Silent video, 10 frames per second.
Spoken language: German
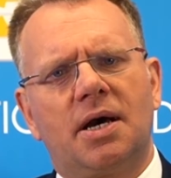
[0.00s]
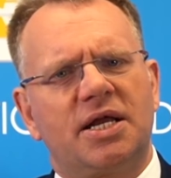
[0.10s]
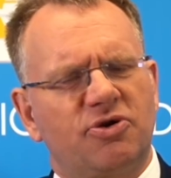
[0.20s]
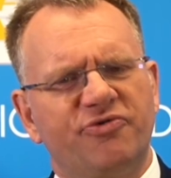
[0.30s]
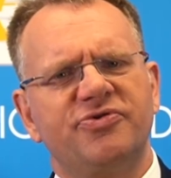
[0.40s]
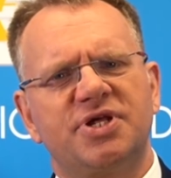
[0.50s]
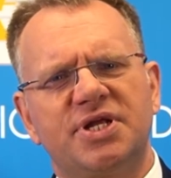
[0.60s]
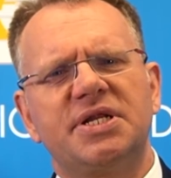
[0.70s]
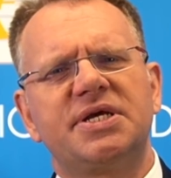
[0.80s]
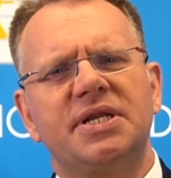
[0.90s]
hat
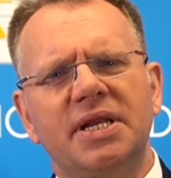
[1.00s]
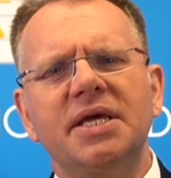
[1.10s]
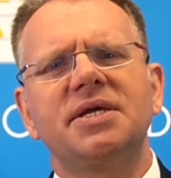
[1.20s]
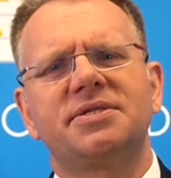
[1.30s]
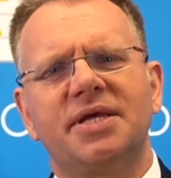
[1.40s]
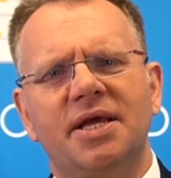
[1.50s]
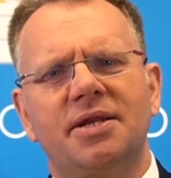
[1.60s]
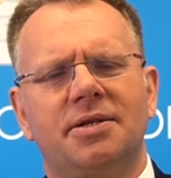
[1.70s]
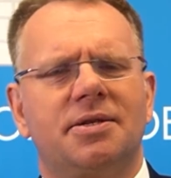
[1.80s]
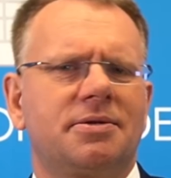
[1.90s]
offensichtlich nicht
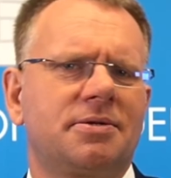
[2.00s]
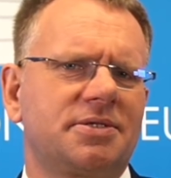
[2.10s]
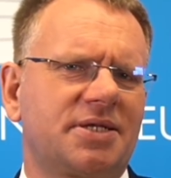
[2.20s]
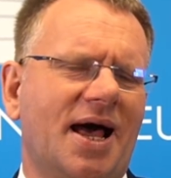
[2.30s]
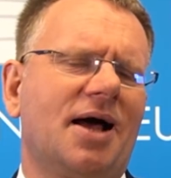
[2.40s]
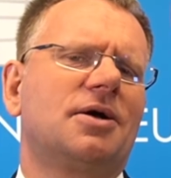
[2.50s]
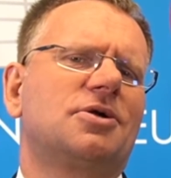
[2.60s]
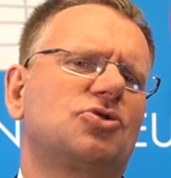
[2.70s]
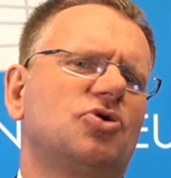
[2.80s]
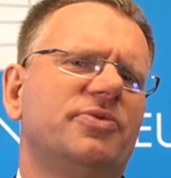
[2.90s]
den
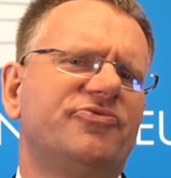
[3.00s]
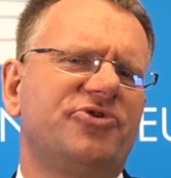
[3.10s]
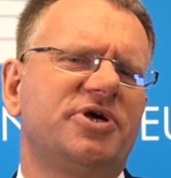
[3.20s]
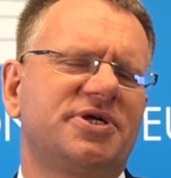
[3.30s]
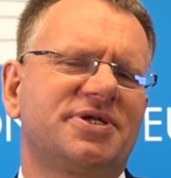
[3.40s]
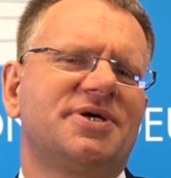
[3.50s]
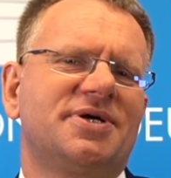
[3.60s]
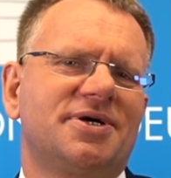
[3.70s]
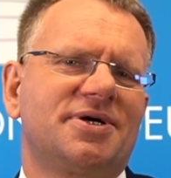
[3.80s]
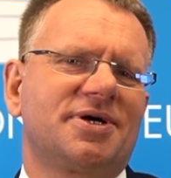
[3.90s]
Drang zur Impfpflicht
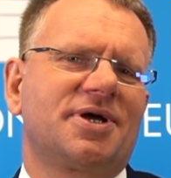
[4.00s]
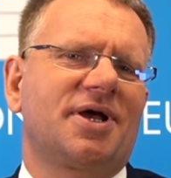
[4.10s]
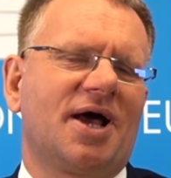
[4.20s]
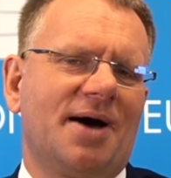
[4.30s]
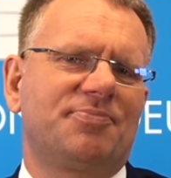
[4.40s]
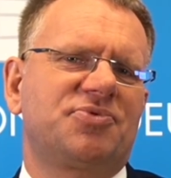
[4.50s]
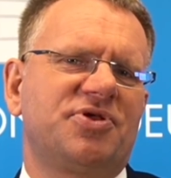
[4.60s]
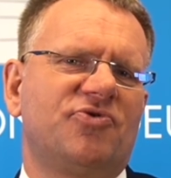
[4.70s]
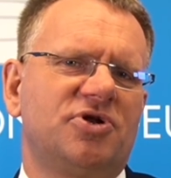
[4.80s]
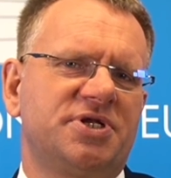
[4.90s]
gehabt.
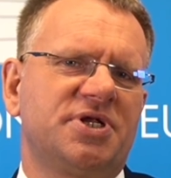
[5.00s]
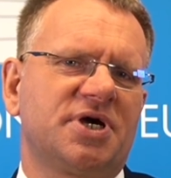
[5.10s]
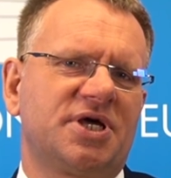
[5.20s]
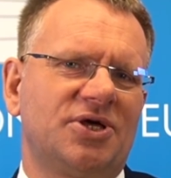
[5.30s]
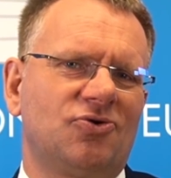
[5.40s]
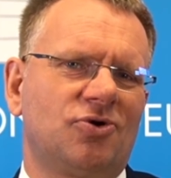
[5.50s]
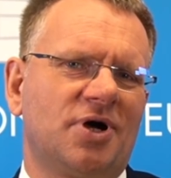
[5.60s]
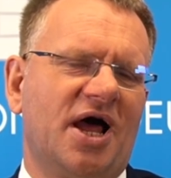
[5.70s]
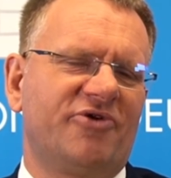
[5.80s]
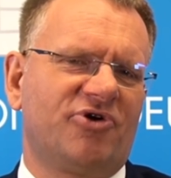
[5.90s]
Sie wollte die
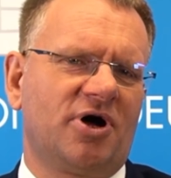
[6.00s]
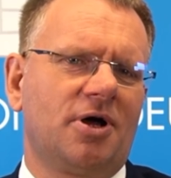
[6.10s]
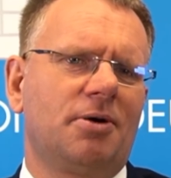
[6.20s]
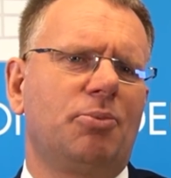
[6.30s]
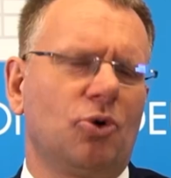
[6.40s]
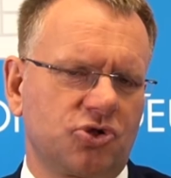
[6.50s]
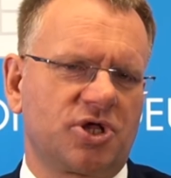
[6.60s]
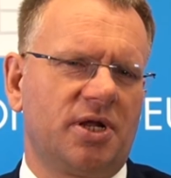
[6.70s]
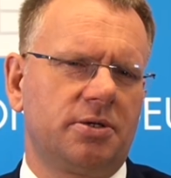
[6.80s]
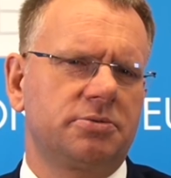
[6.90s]
Regierung einfach
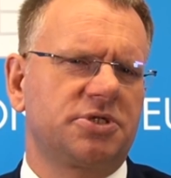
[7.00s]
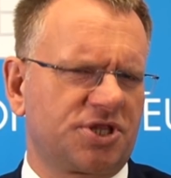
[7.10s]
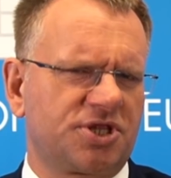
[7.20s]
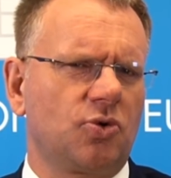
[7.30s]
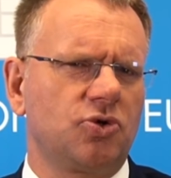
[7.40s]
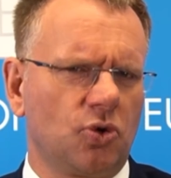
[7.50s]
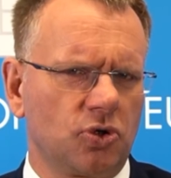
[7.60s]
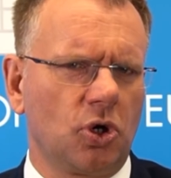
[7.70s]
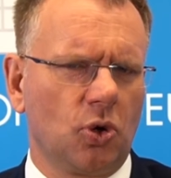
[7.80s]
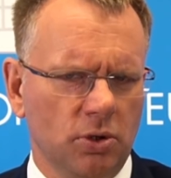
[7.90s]
bloßstellen. Das ist der
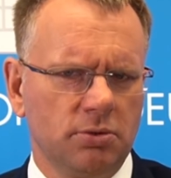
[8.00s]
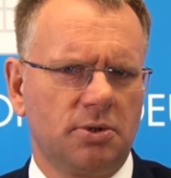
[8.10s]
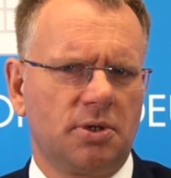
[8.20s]
Union gelungen.